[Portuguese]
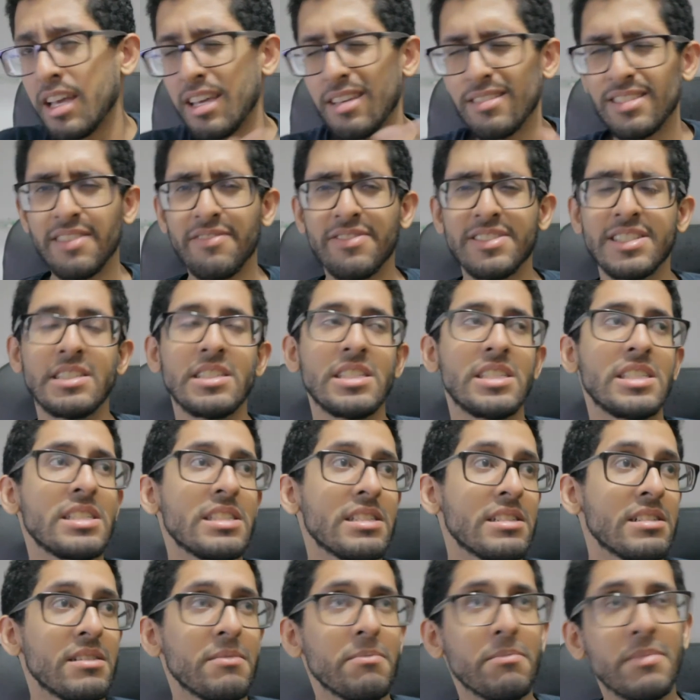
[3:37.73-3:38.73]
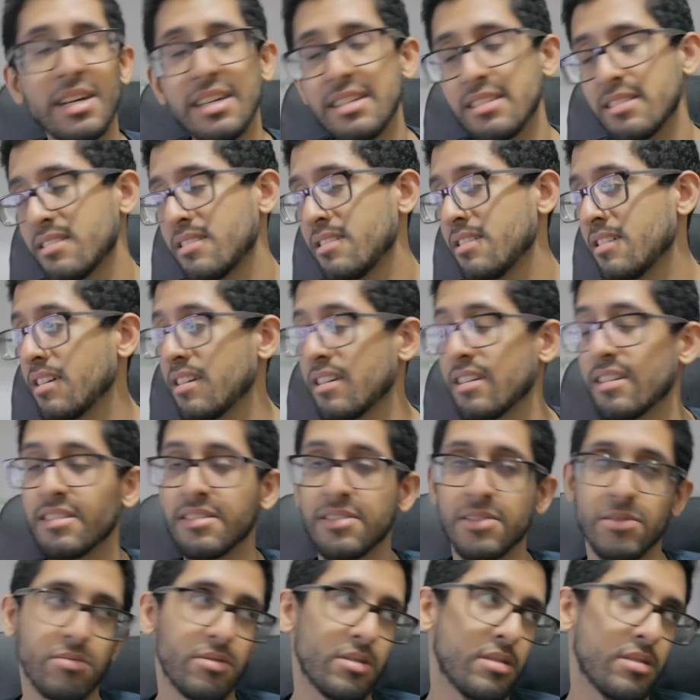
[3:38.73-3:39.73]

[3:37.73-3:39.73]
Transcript: que você fica, é, mas. É...